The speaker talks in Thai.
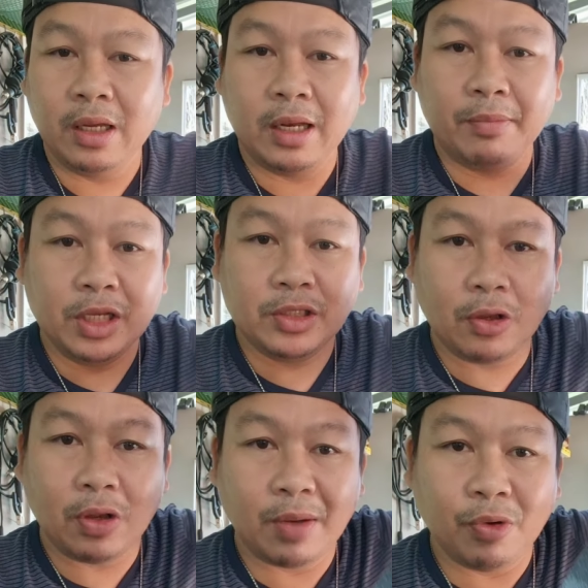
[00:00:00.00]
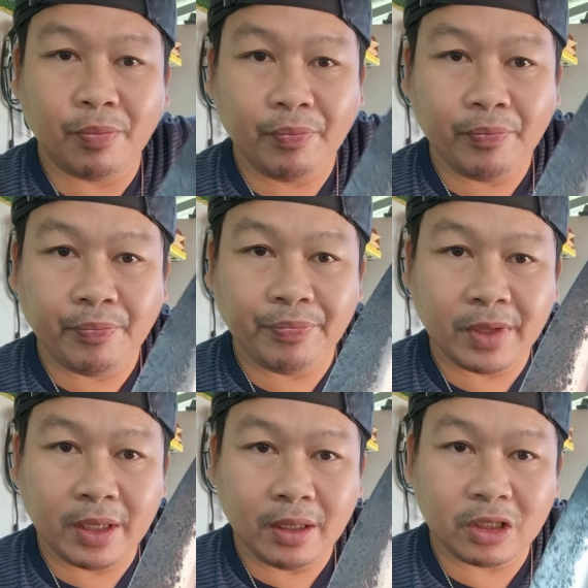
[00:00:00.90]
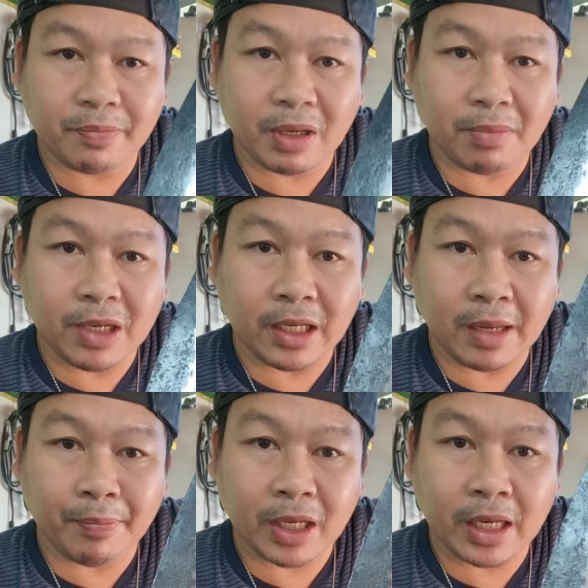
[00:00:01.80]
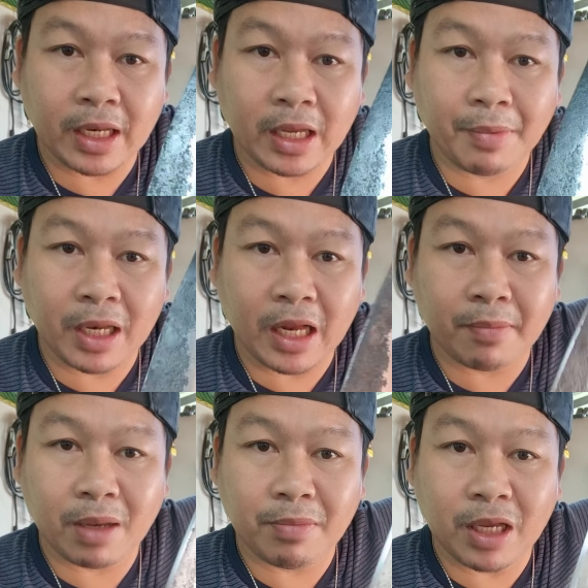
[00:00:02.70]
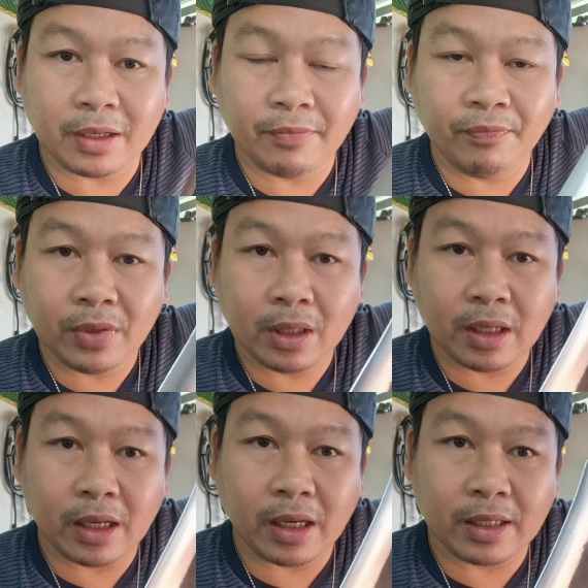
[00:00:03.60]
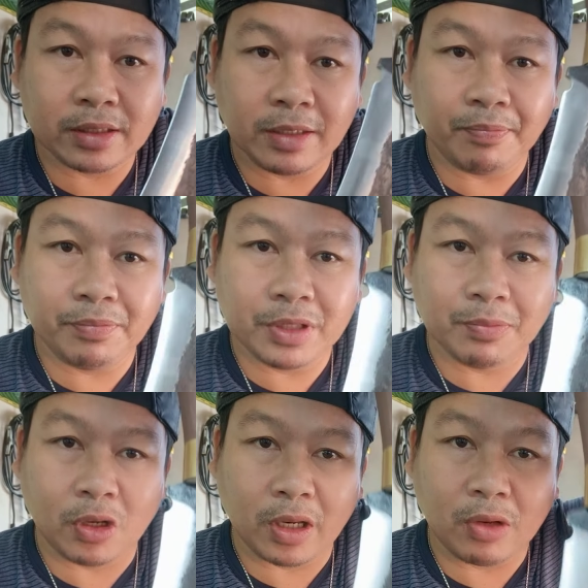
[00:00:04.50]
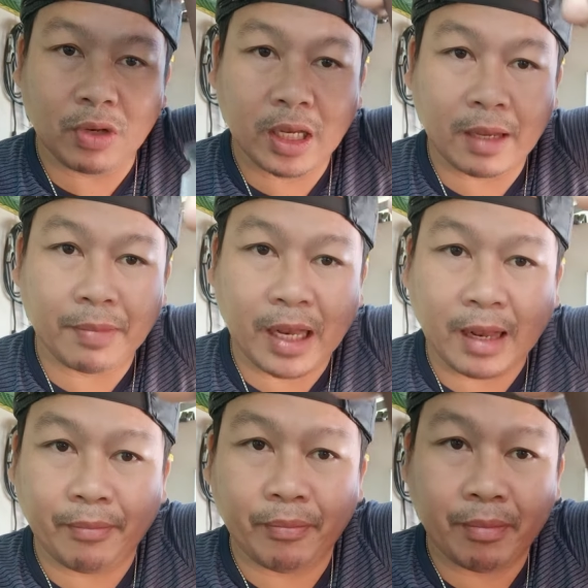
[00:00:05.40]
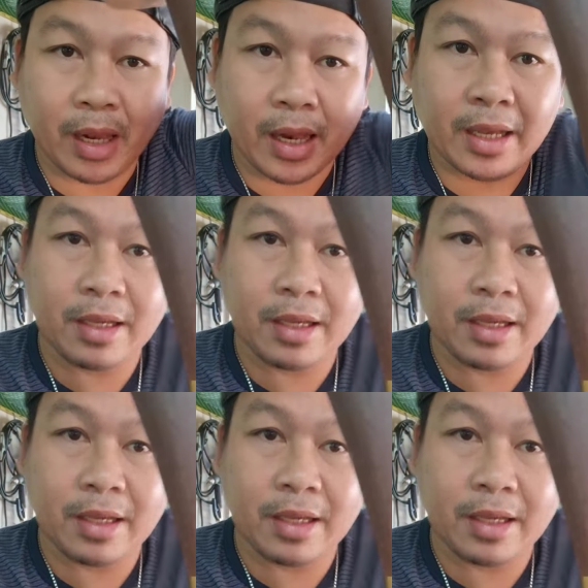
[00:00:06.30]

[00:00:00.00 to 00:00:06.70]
เล่มที่2ครับผมก็จะเป็นมีดเหน็บเหมือนกันนะครับ ขนาดใบมีดสิบสิบสองนิ้วนะครับ ด้ามไม้